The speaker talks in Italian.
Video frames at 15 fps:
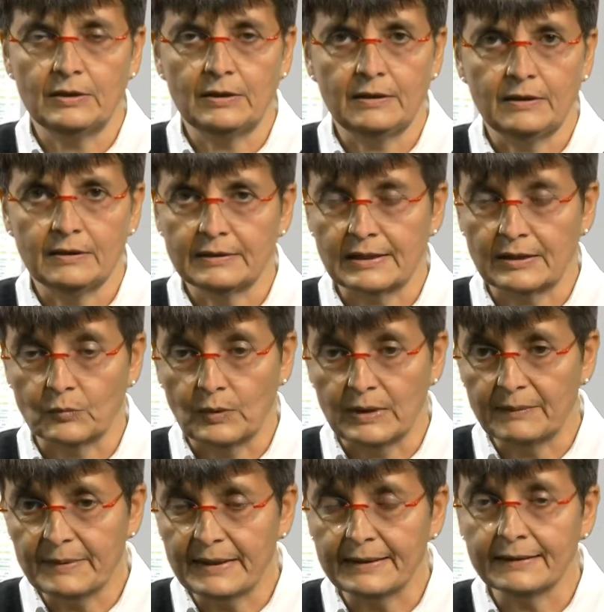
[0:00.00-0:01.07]

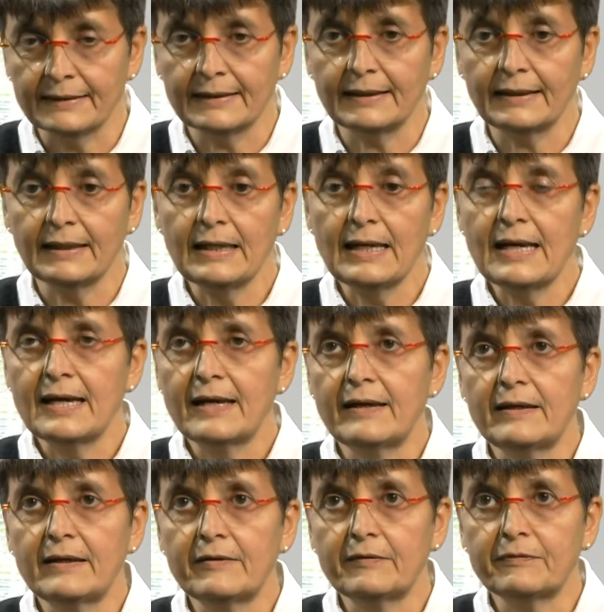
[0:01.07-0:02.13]
tranquillamente
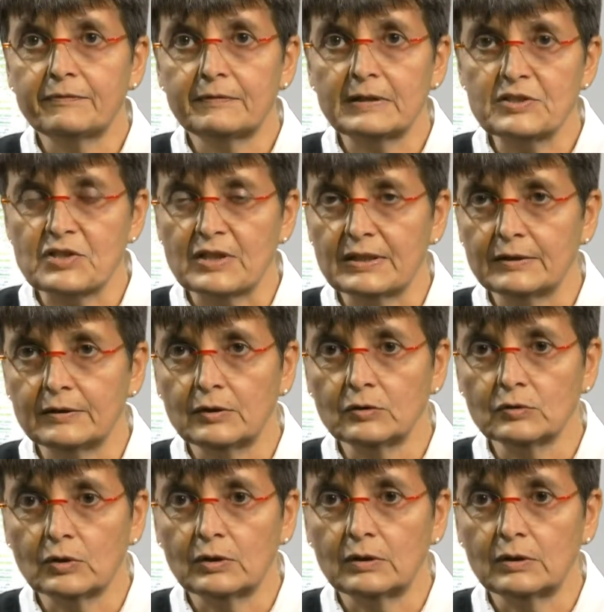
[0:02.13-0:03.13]
facendo,